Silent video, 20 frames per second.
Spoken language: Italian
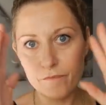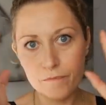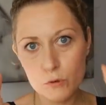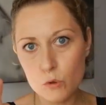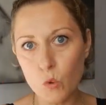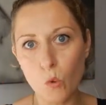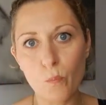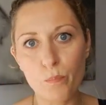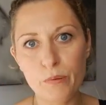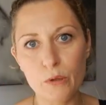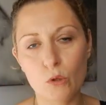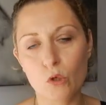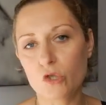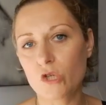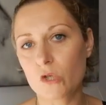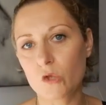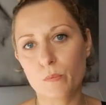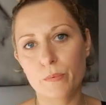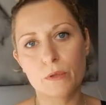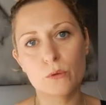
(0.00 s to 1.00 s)
subito,
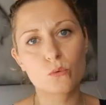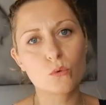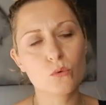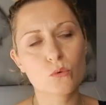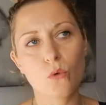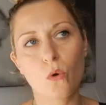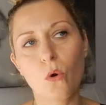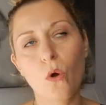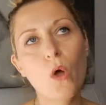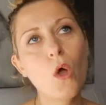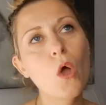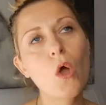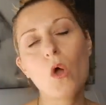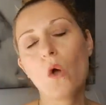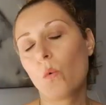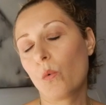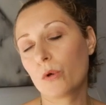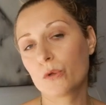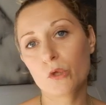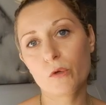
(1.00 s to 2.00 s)
cioè soprattutto
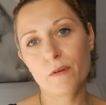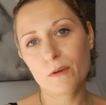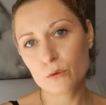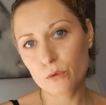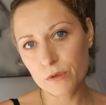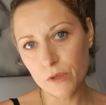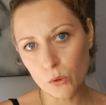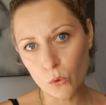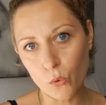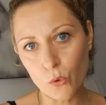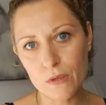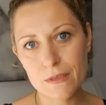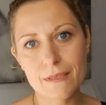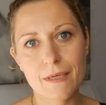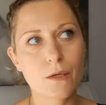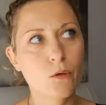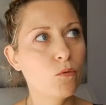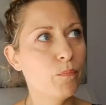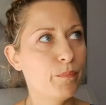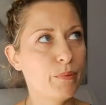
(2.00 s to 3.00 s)
quando vado di
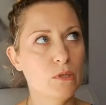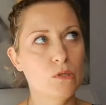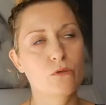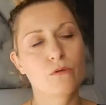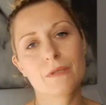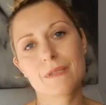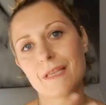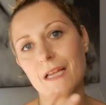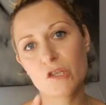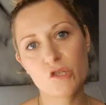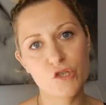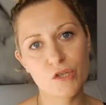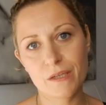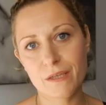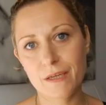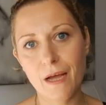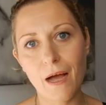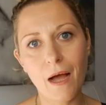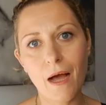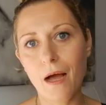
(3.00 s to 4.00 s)
corsa che non posso stare a
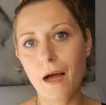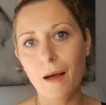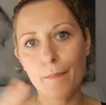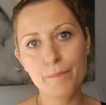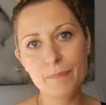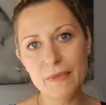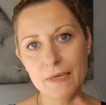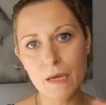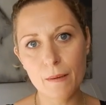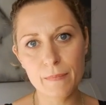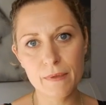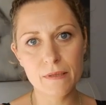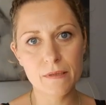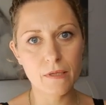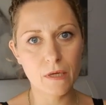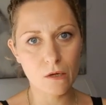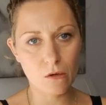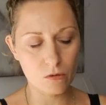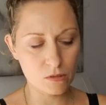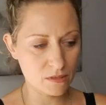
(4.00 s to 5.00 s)
cercare
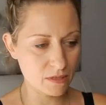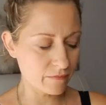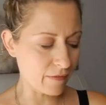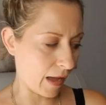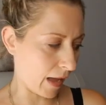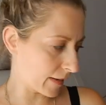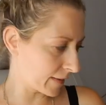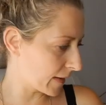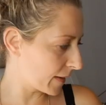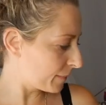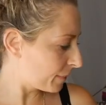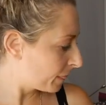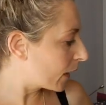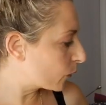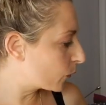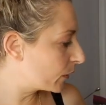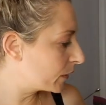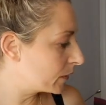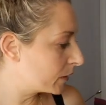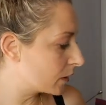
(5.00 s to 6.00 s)
abbinamenti e cose varie
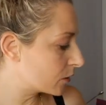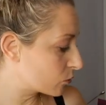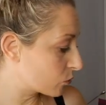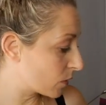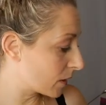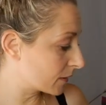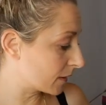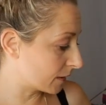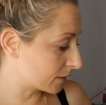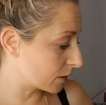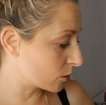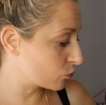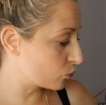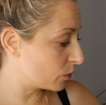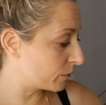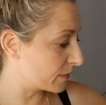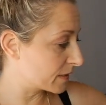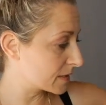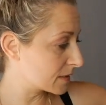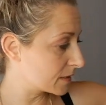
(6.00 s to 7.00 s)
e quindi sono andata
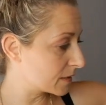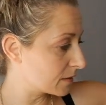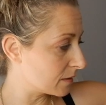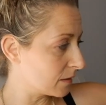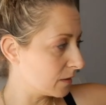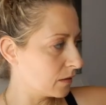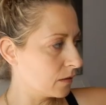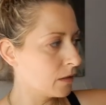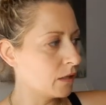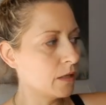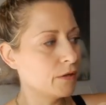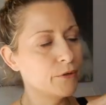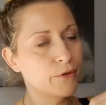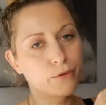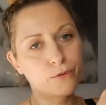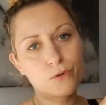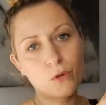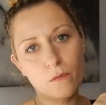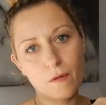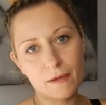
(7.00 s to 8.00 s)
sui vestitini e ne
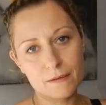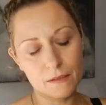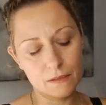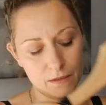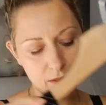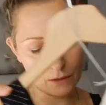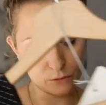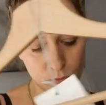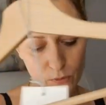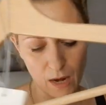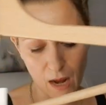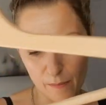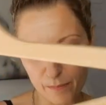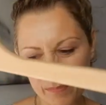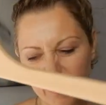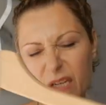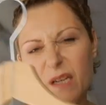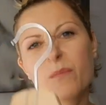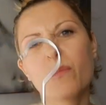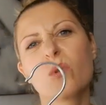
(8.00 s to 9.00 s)
ho trovati di
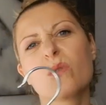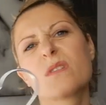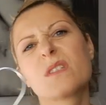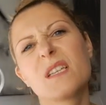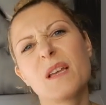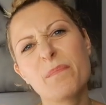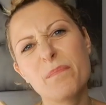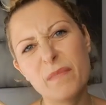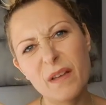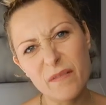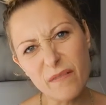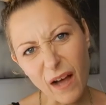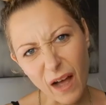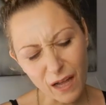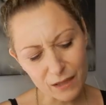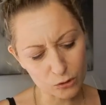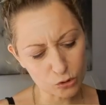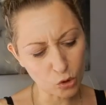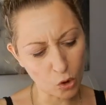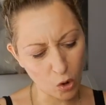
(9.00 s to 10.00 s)
adorabili mo se me
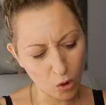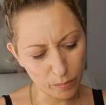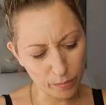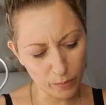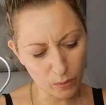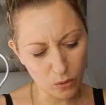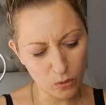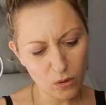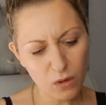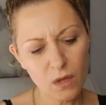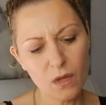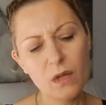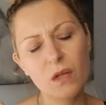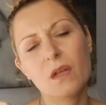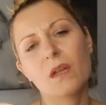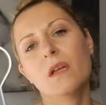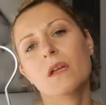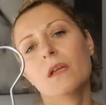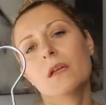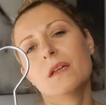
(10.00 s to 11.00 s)
va dopo
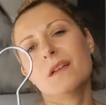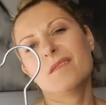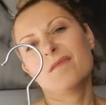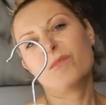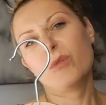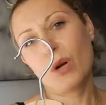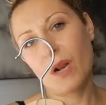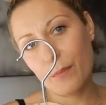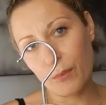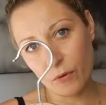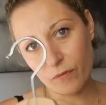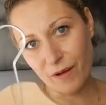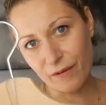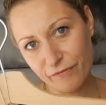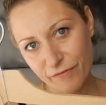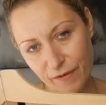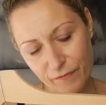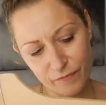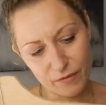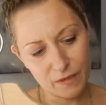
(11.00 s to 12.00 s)
vorrei provare
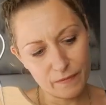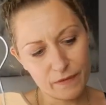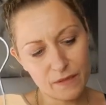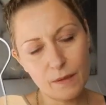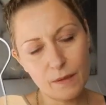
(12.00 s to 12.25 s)
a farveli